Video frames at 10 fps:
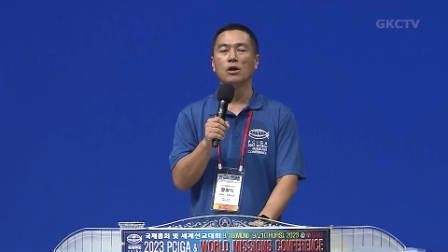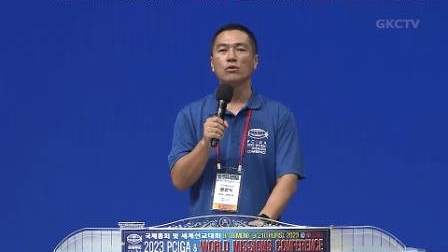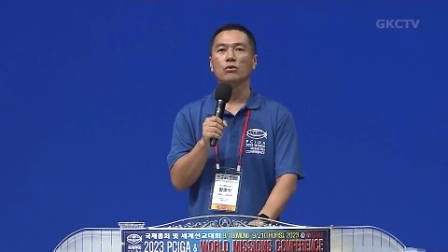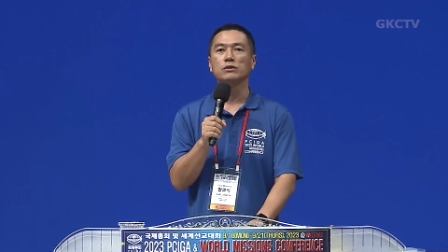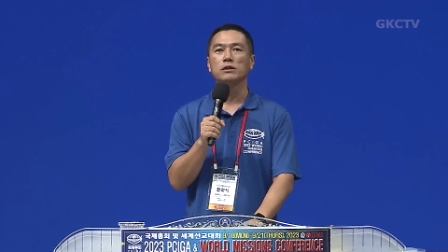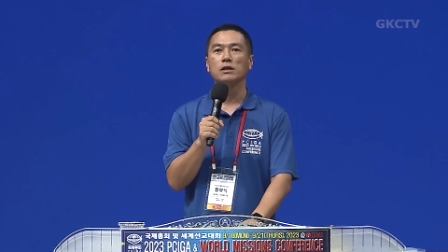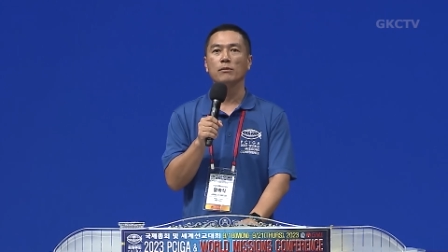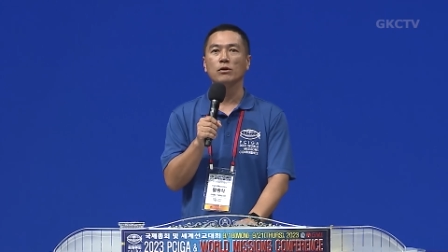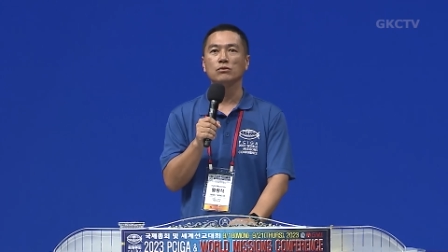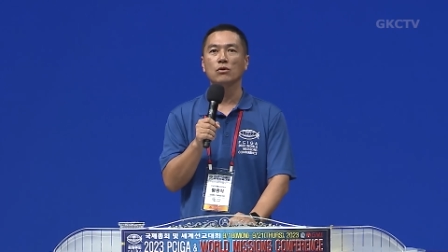교사의
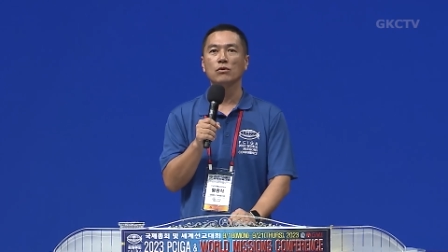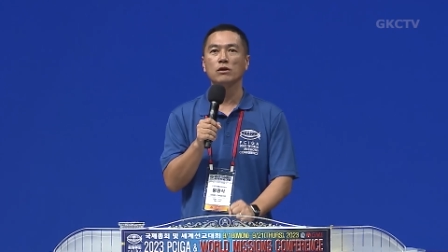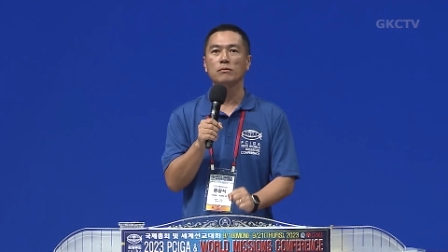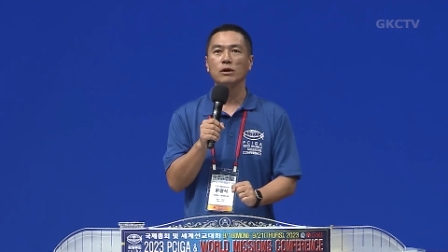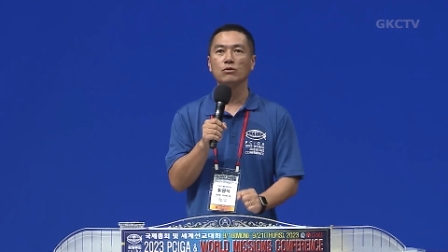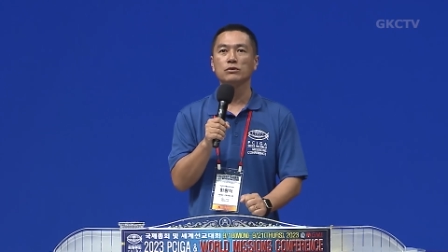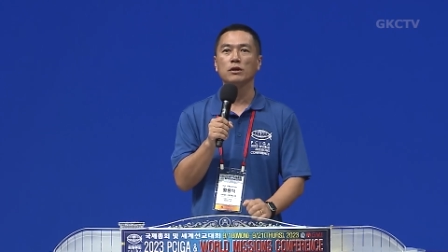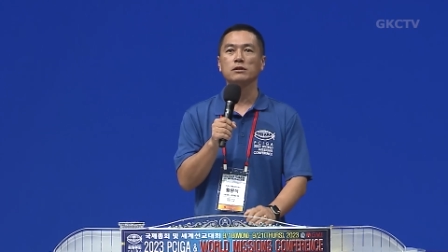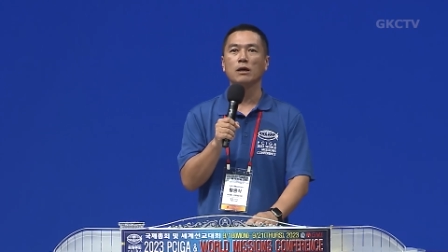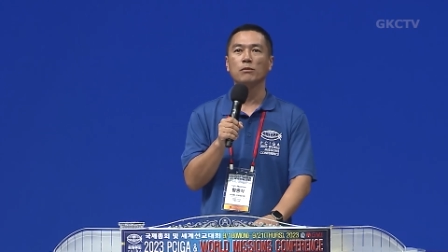사명도 일반
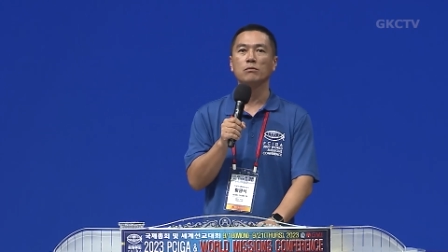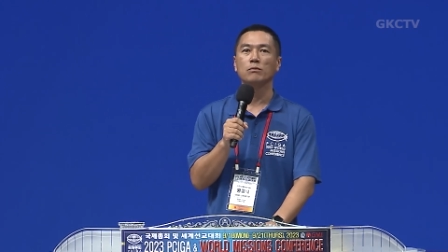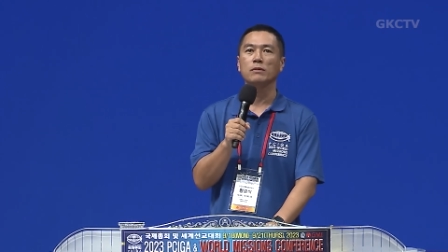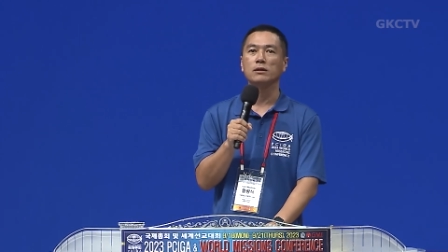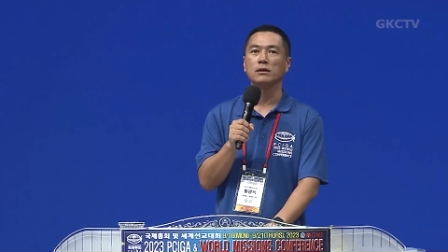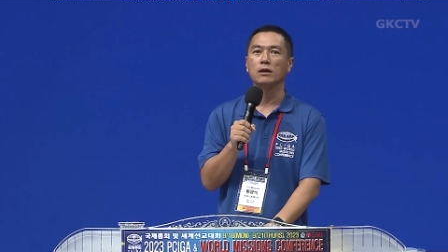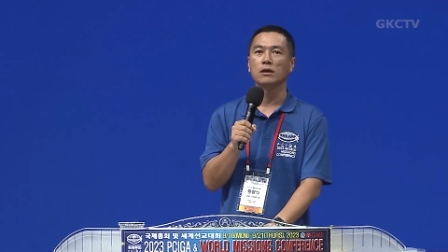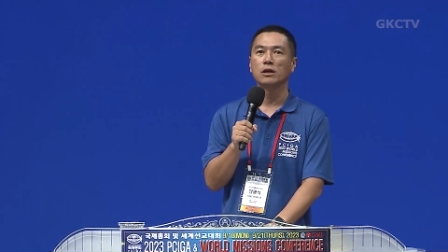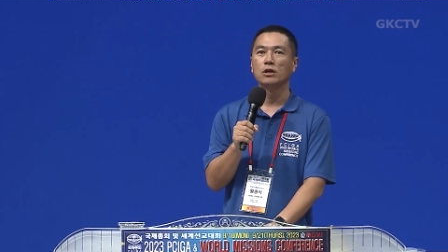교사의 사명뿐만 아니라